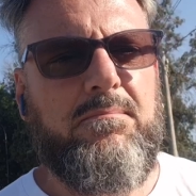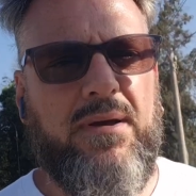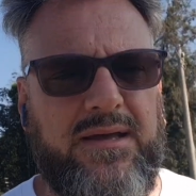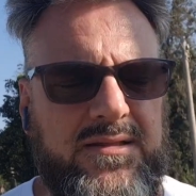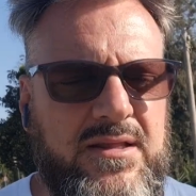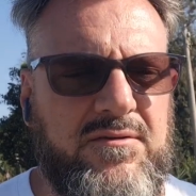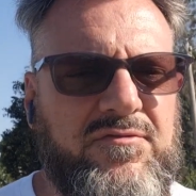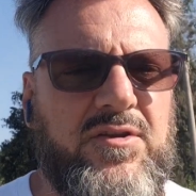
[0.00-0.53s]

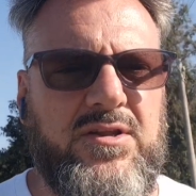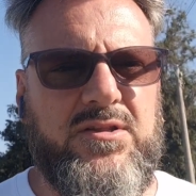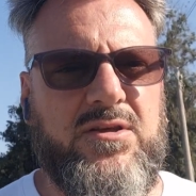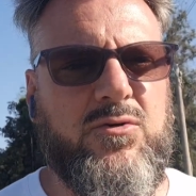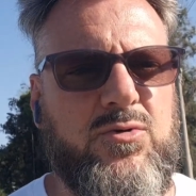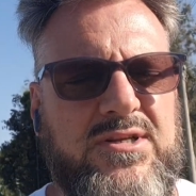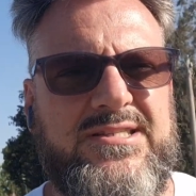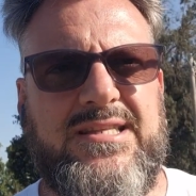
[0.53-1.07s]
ben definiti
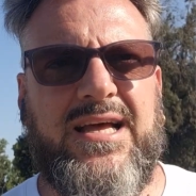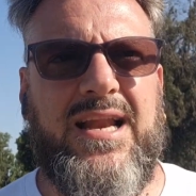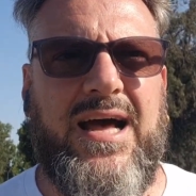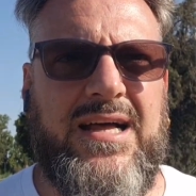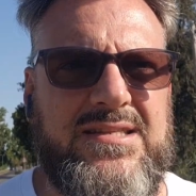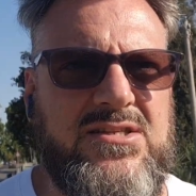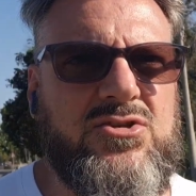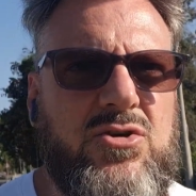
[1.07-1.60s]
in questa
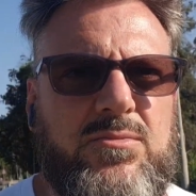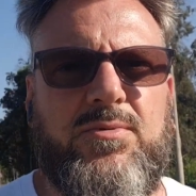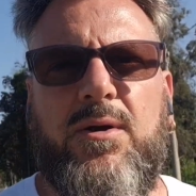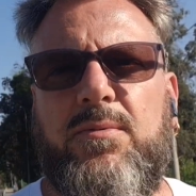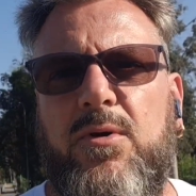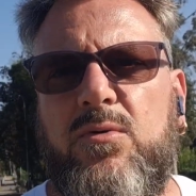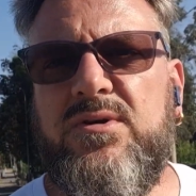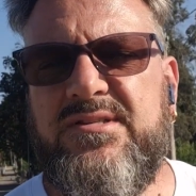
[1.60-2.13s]
Lazio,
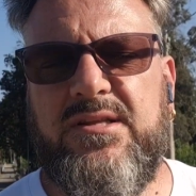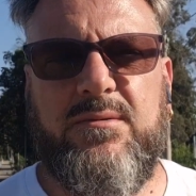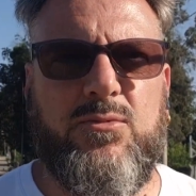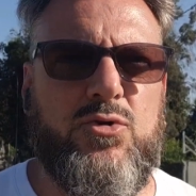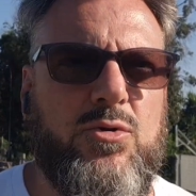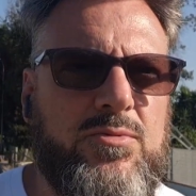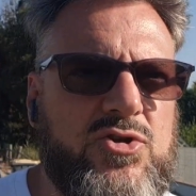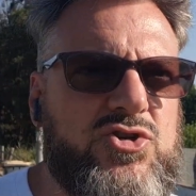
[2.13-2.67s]
proprio questo è il
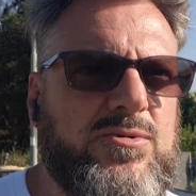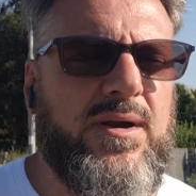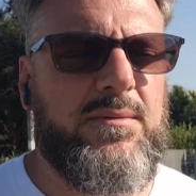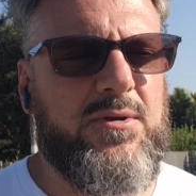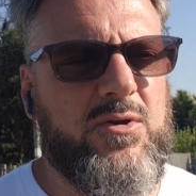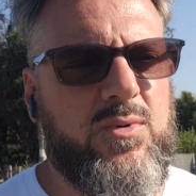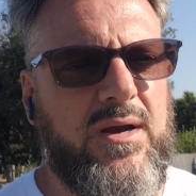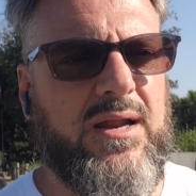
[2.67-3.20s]
motivo
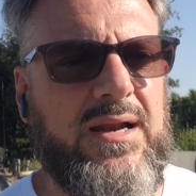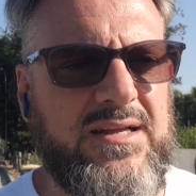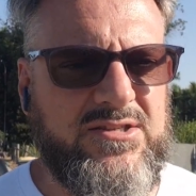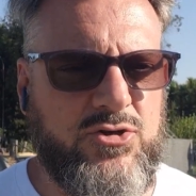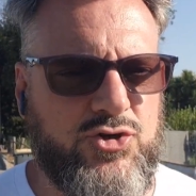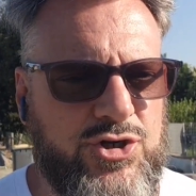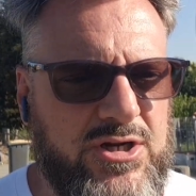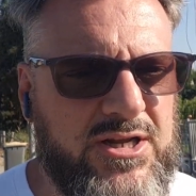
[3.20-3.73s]
principale per il quale la
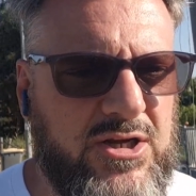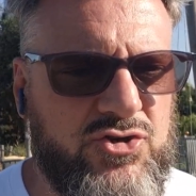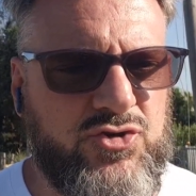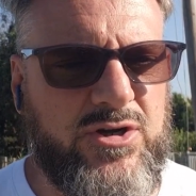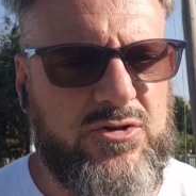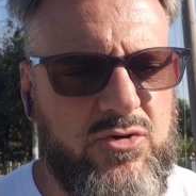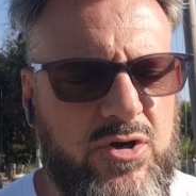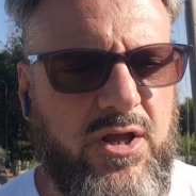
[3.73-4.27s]
Lazio cerca
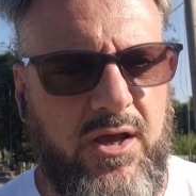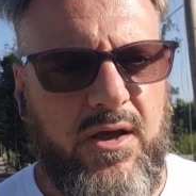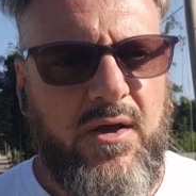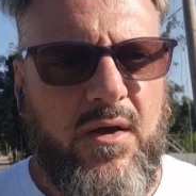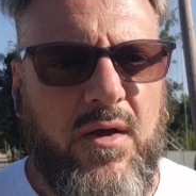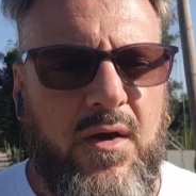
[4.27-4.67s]
giocatori